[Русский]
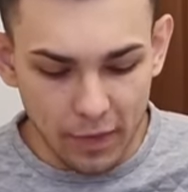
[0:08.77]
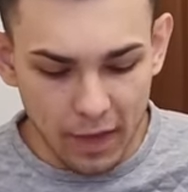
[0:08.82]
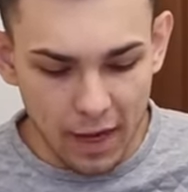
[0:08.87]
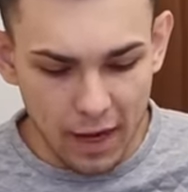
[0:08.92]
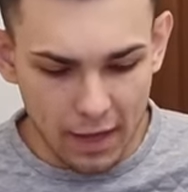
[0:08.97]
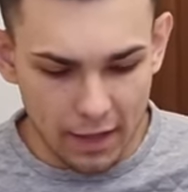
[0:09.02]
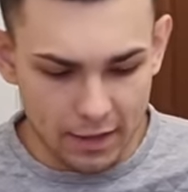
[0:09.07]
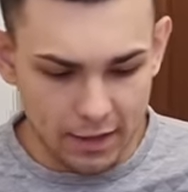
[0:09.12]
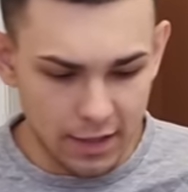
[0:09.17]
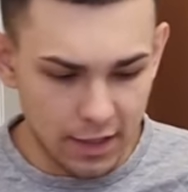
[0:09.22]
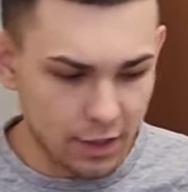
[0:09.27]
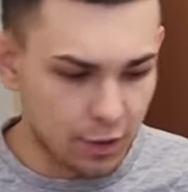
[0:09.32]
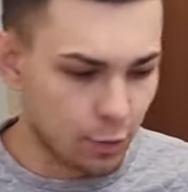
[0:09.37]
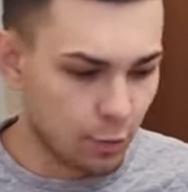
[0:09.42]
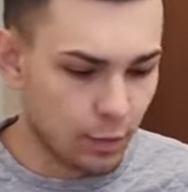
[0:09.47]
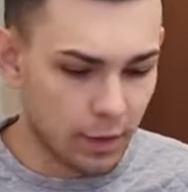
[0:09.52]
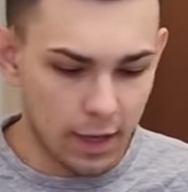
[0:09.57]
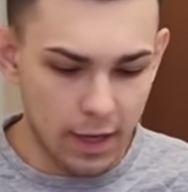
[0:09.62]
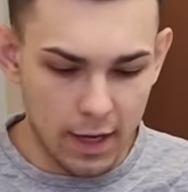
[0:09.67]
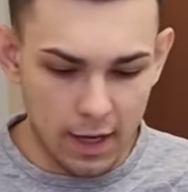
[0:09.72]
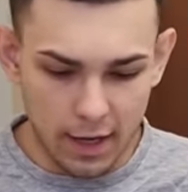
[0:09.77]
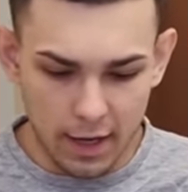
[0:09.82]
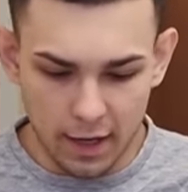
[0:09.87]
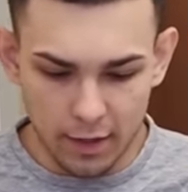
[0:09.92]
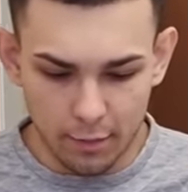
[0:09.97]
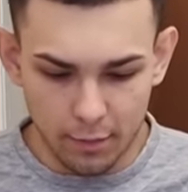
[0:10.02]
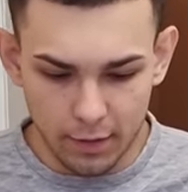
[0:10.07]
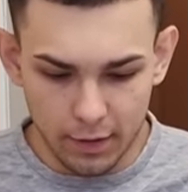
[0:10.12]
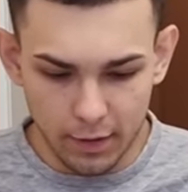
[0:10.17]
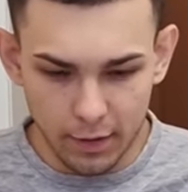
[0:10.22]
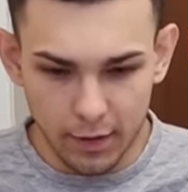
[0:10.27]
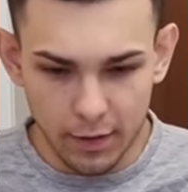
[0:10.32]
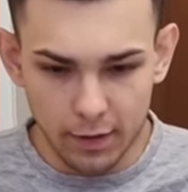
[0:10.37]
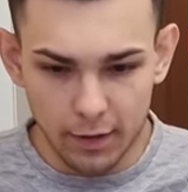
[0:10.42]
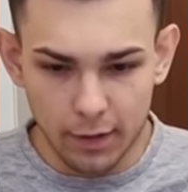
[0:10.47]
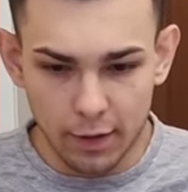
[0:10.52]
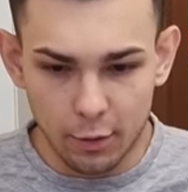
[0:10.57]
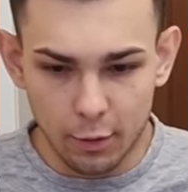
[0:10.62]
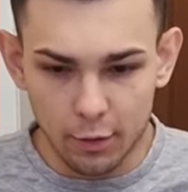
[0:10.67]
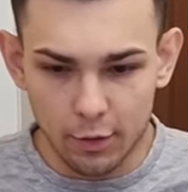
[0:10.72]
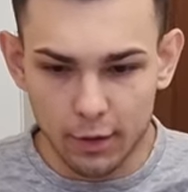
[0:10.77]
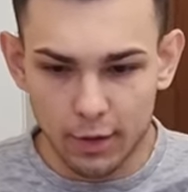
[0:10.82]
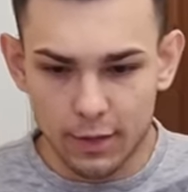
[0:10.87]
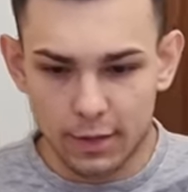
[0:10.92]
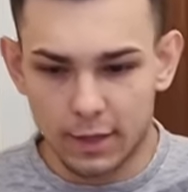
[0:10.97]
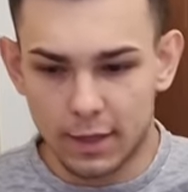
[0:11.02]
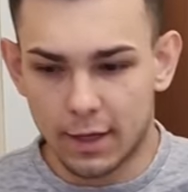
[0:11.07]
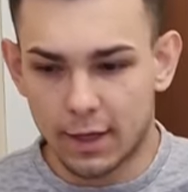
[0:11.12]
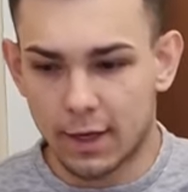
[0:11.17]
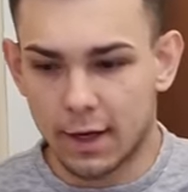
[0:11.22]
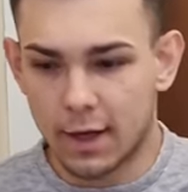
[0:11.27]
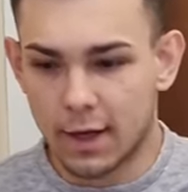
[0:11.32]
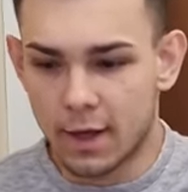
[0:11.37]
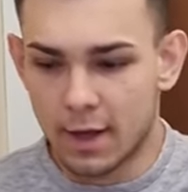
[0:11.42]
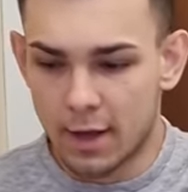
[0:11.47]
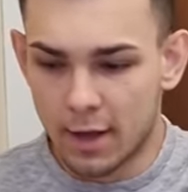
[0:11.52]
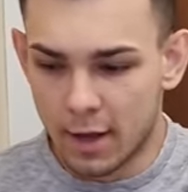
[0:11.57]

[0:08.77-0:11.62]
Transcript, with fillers: Так, здесь у меня как бы находятся